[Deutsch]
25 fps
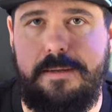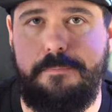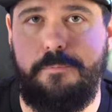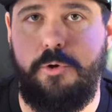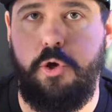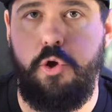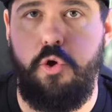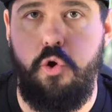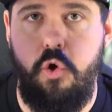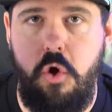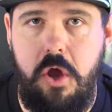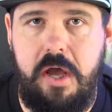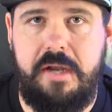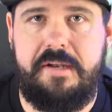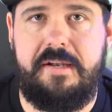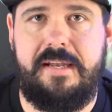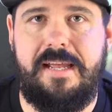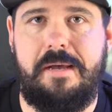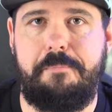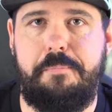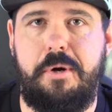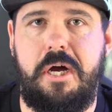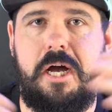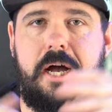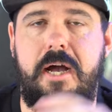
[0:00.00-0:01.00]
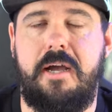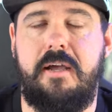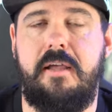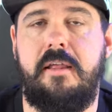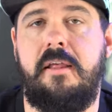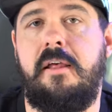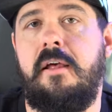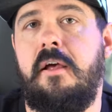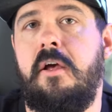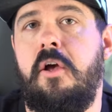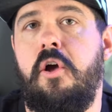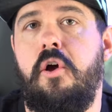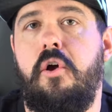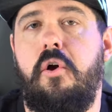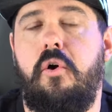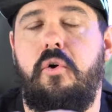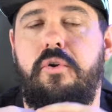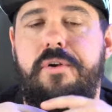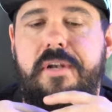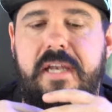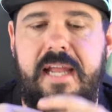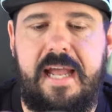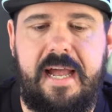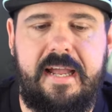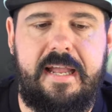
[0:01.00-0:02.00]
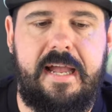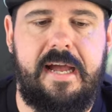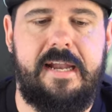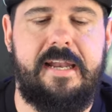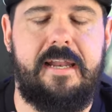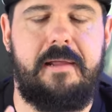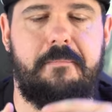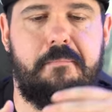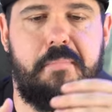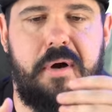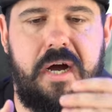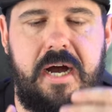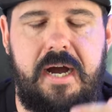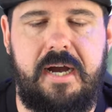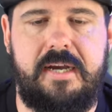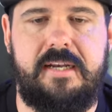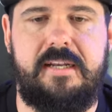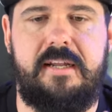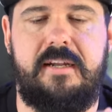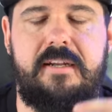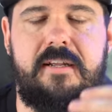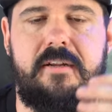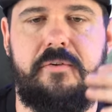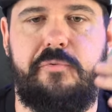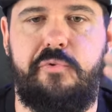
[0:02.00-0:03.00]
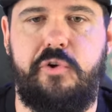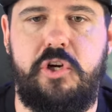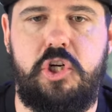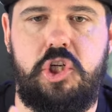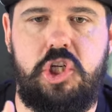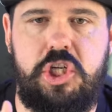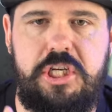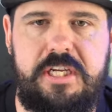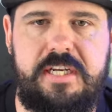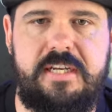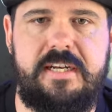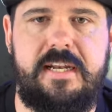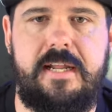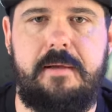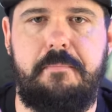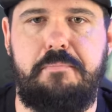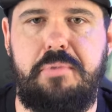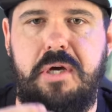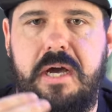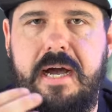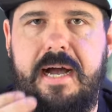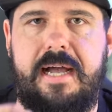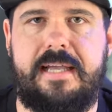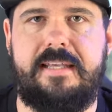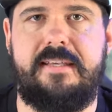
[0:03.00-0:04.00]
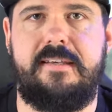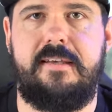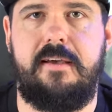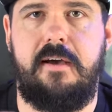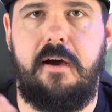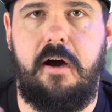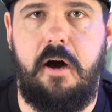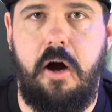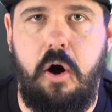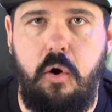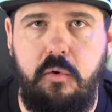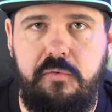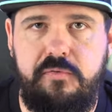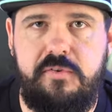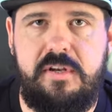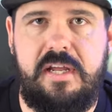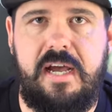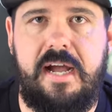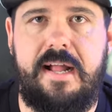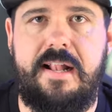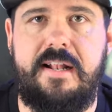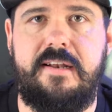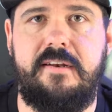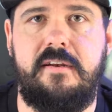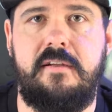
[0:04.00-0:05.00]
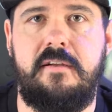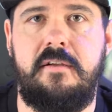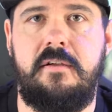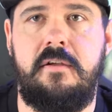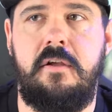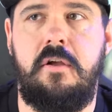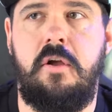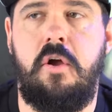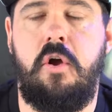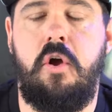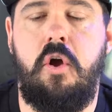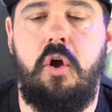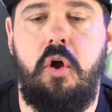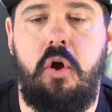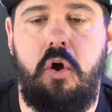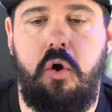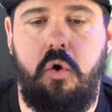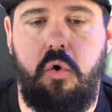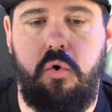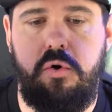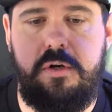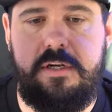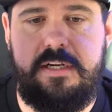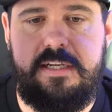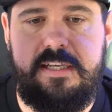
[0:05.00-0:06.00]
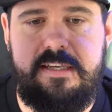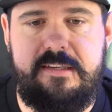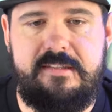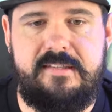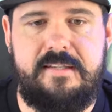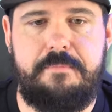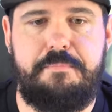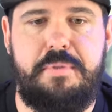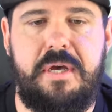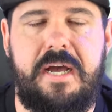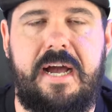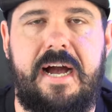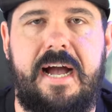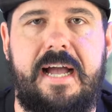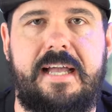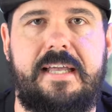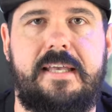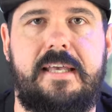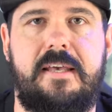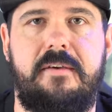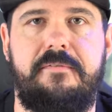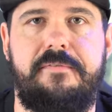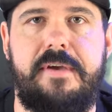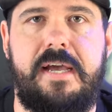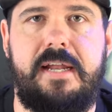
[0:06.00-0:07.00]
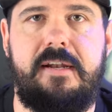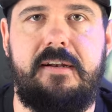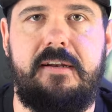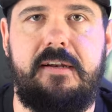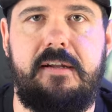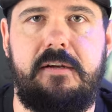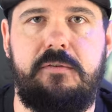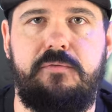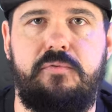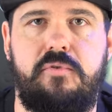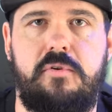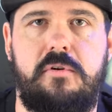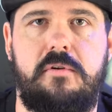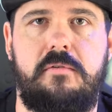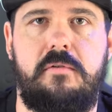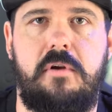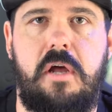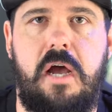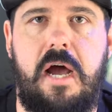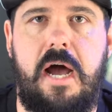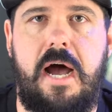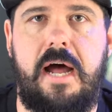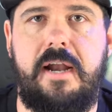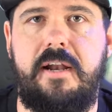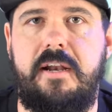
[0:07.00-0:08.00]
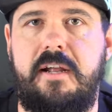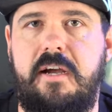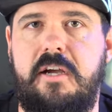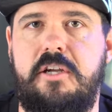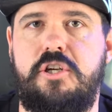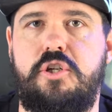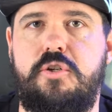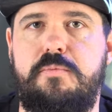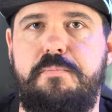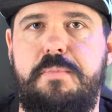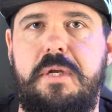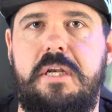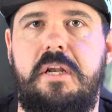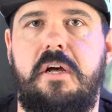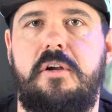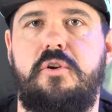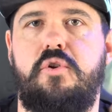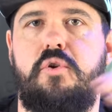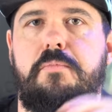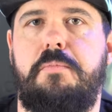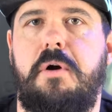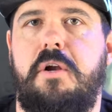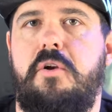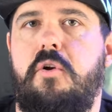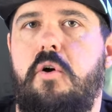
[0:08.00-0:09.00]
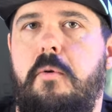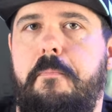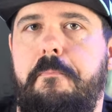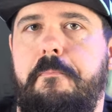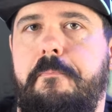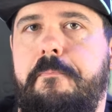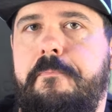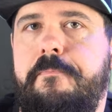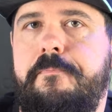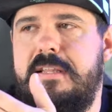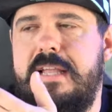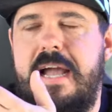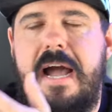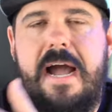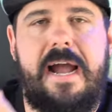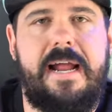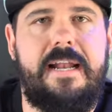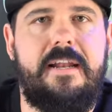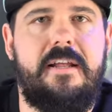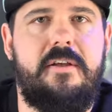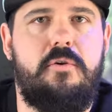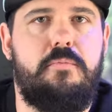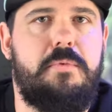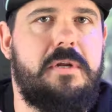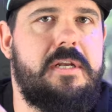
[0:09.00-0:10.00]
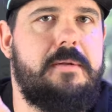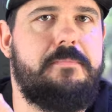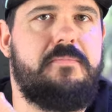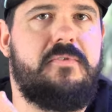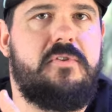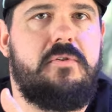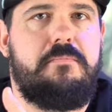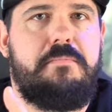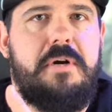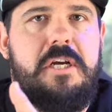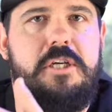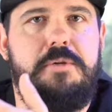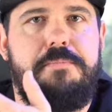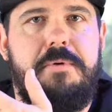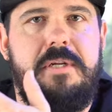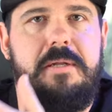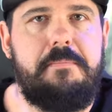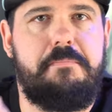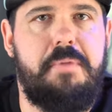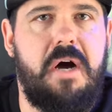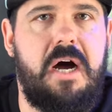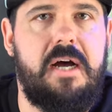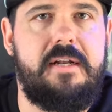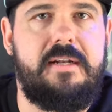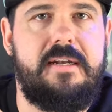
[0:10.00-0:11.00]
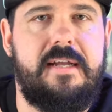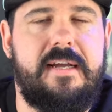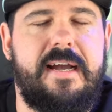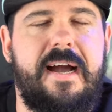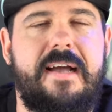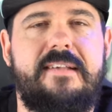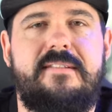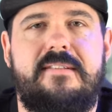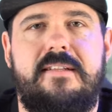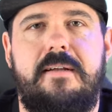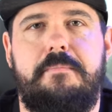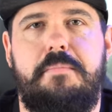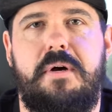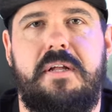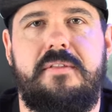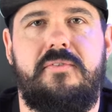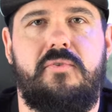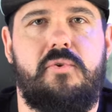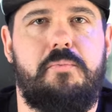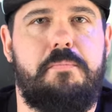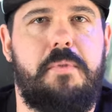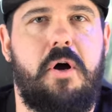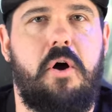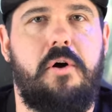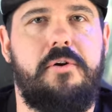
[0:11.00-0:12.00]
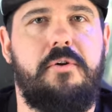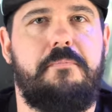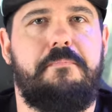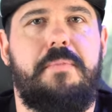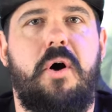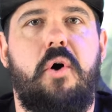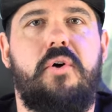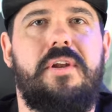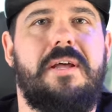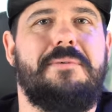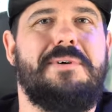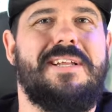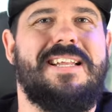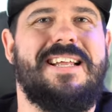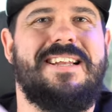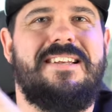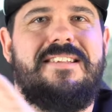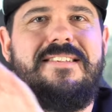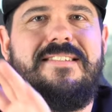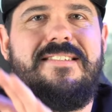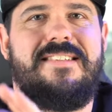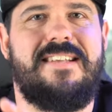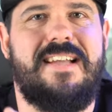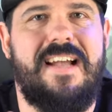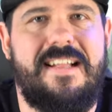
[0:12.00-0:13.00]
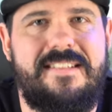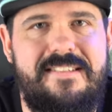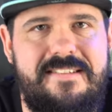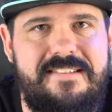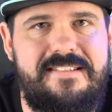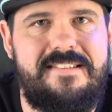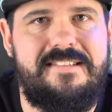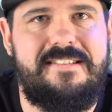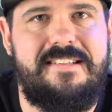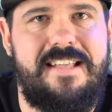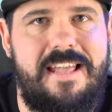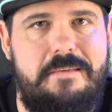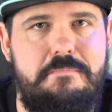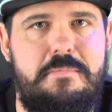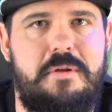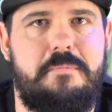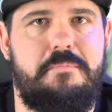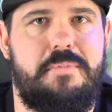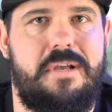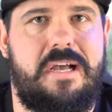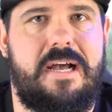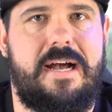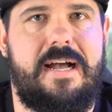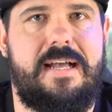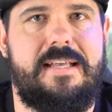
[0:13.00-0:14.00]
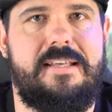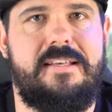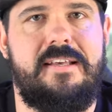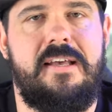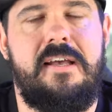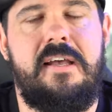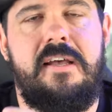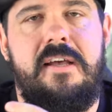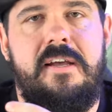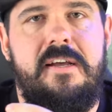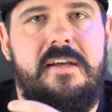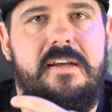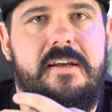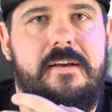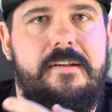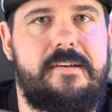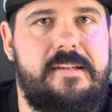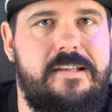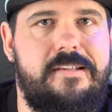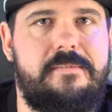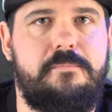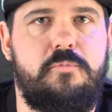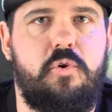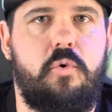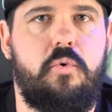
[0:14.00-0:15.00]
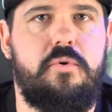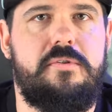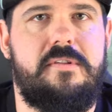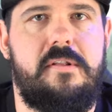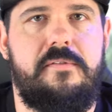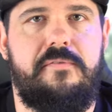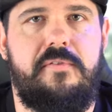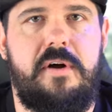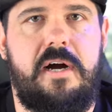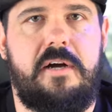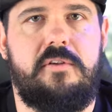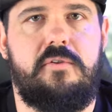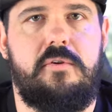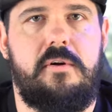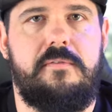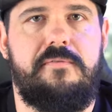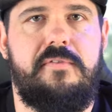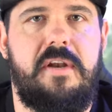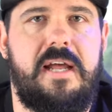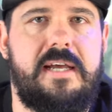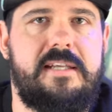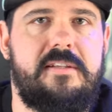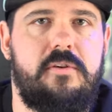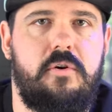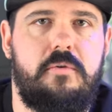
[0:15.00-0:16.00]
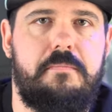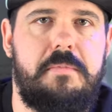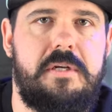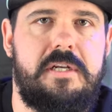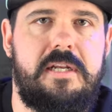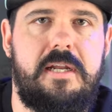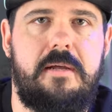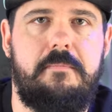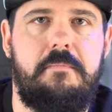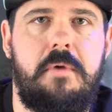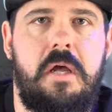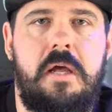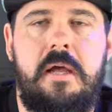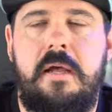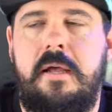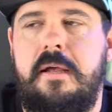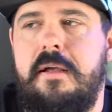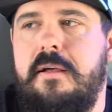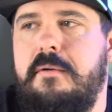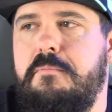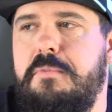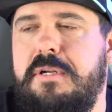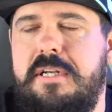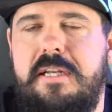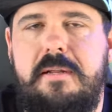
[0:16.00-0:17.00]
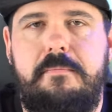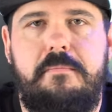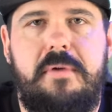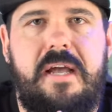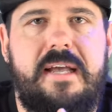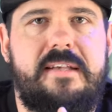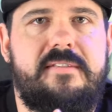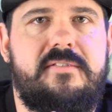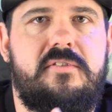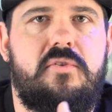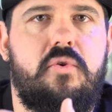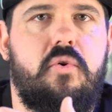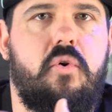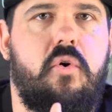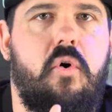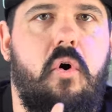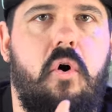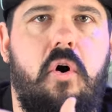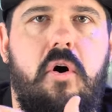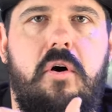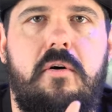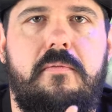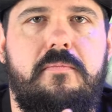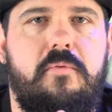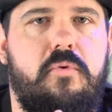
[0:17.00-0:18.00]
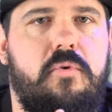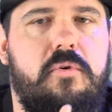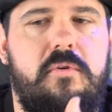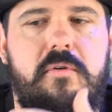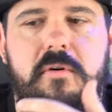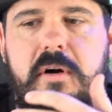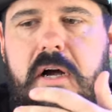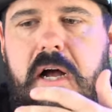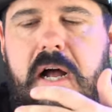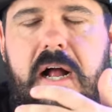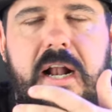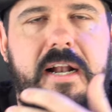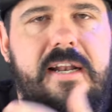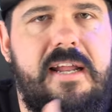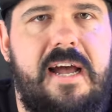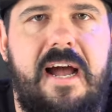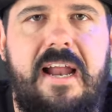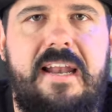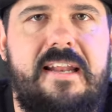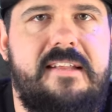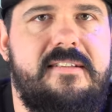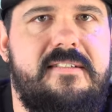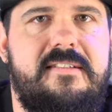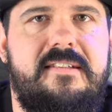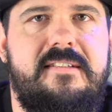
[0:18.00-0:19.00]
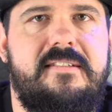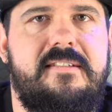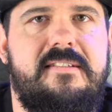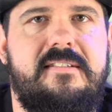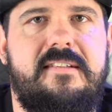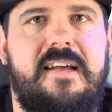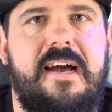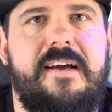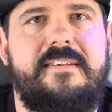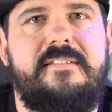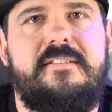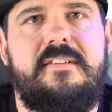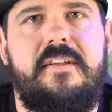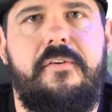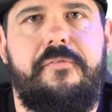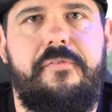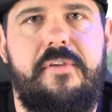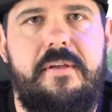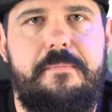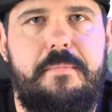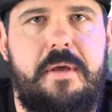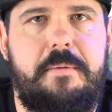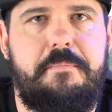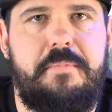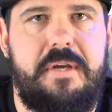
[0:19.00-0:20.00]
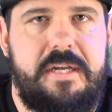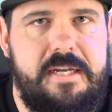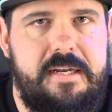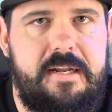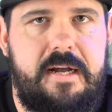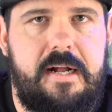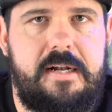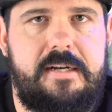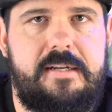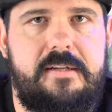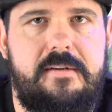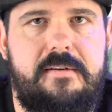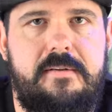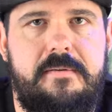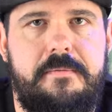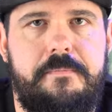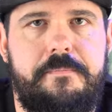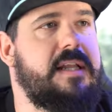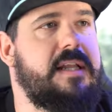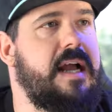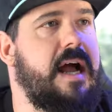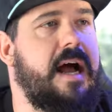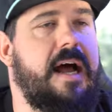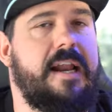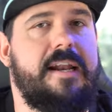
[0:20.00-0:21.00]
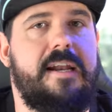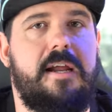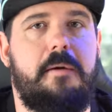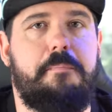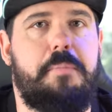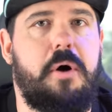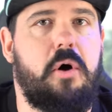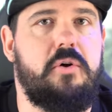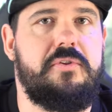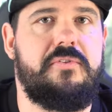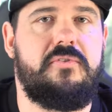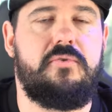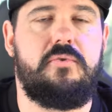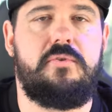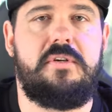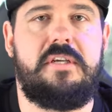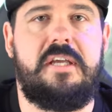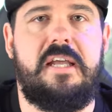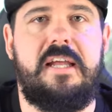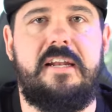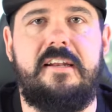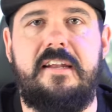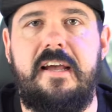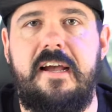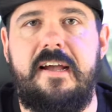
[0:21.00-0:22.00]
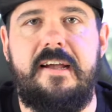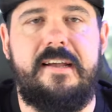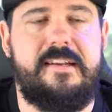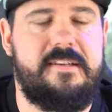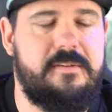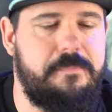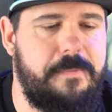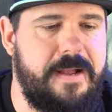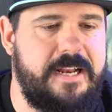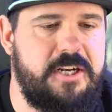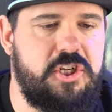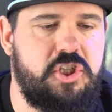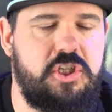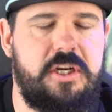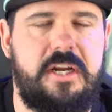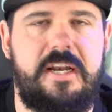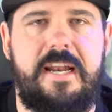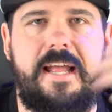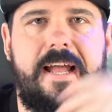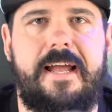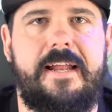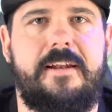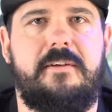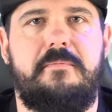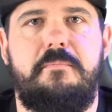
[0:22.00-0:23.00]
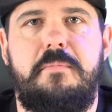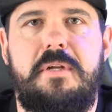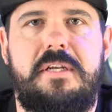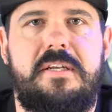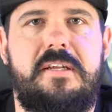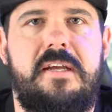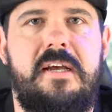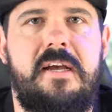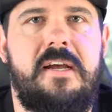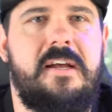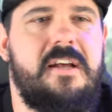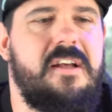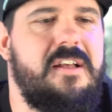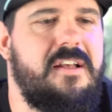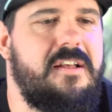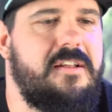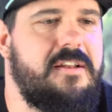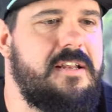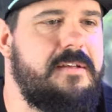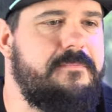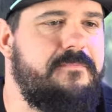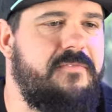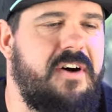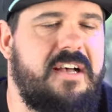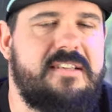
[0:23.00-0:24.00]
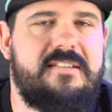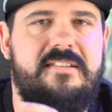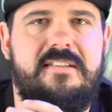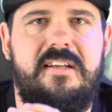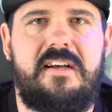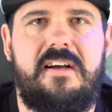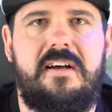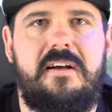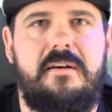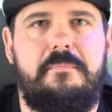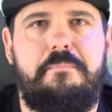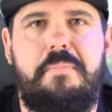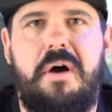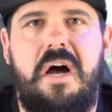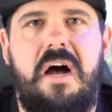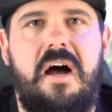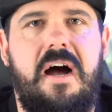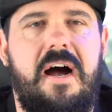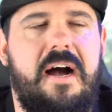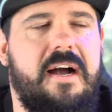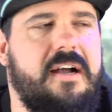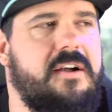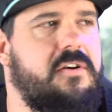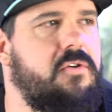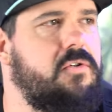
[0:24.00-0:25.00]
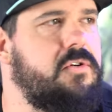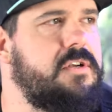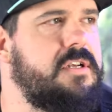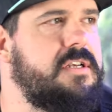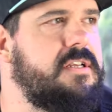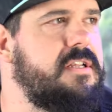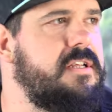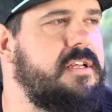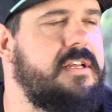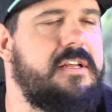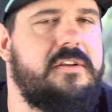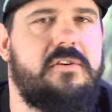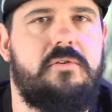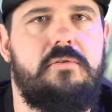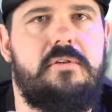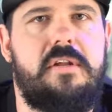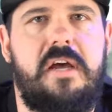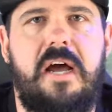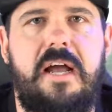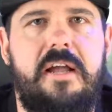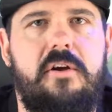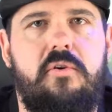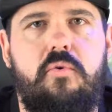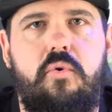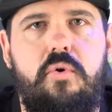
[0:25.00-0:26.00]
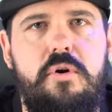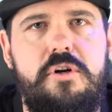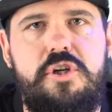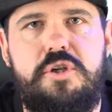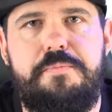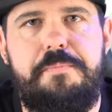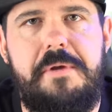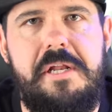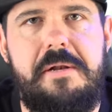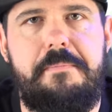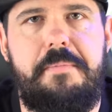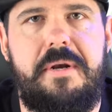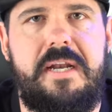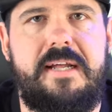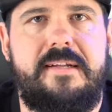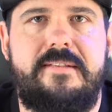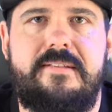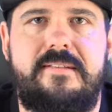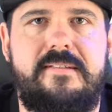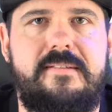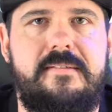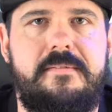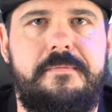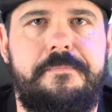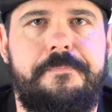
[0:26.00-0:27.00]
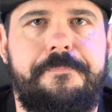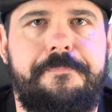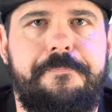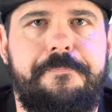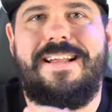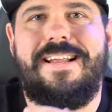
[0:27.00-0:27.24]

dem gehört der Park und der kann den Park dann in verschiedene Bereiche aufteilen und diese Bereiche werden dann von anderen Spielern übernommen. Der eine übernimmt zum Beispiel den Part, eine Geisterbahn zu bauen und baut aber dann diesen ganzen Themenbereich in diesem Gruselfaktor. Vielleicht auch mit einem, mit einem Restaurant, wo halt alles dieses Geisterfilming beinhaltet. Der andere baut so ein Kinder-Adventureland mit einem Wasserpark und äh, total coolen Spielplätzen.